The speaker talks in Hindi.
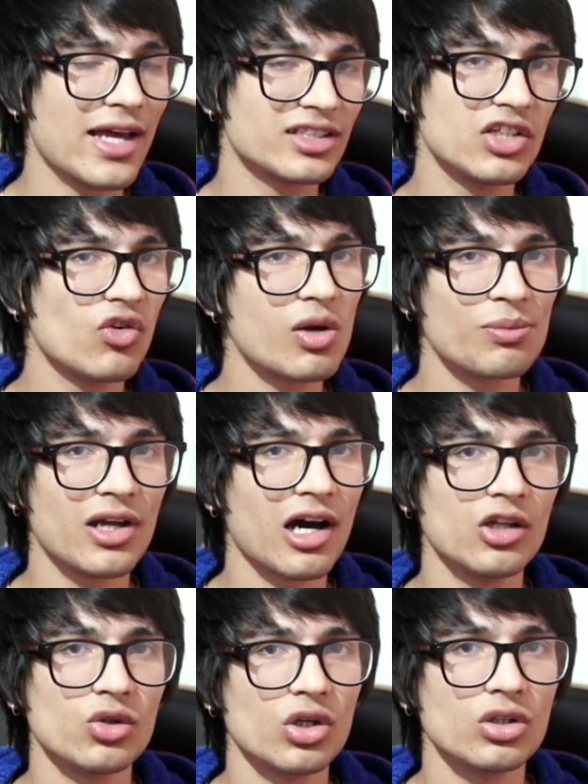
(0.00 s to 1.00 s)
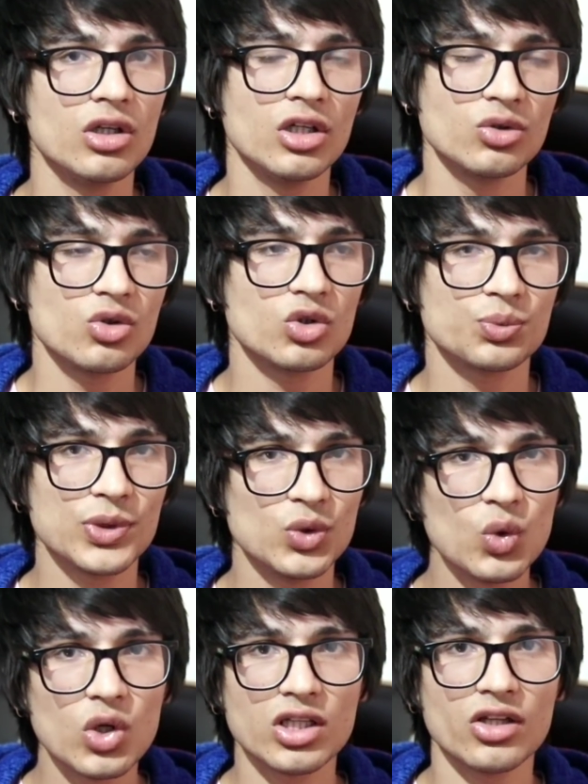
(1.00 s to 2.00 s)
ऐसे ही वॉल पर लगा दोगे क्योंकि उस पर
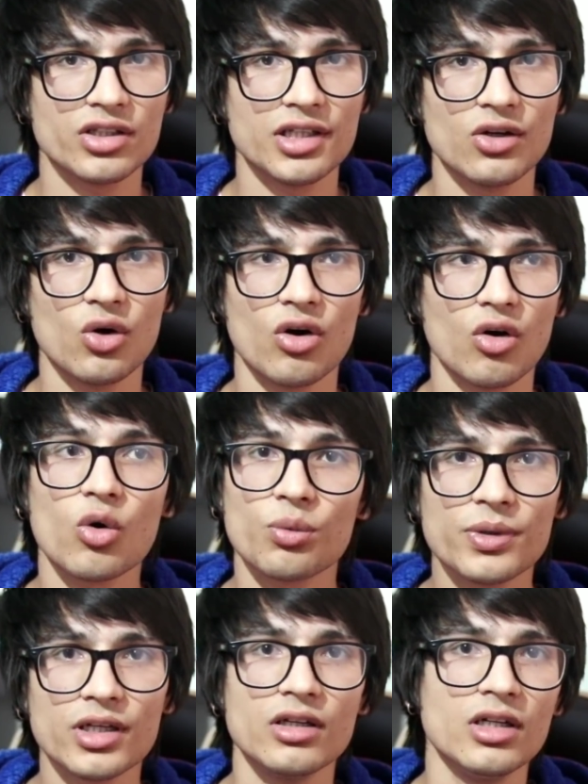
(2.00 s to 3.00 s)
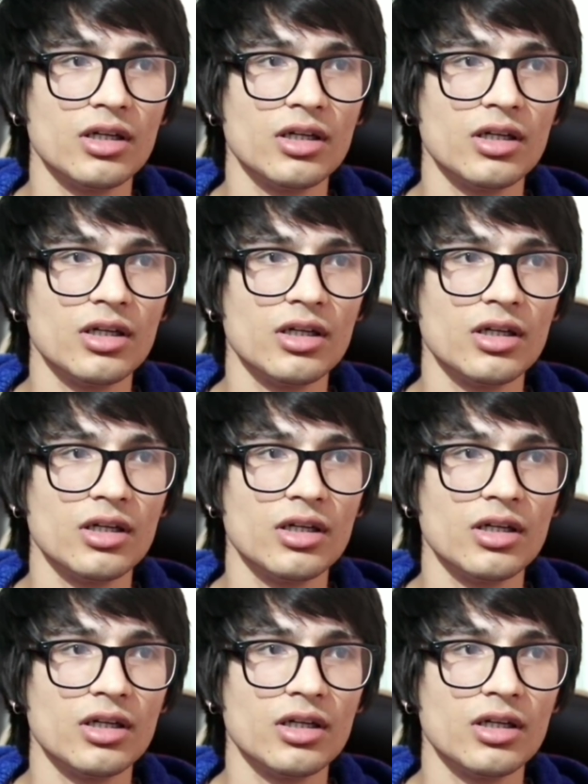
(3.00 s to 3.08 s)
धूल हो जाती है और और भी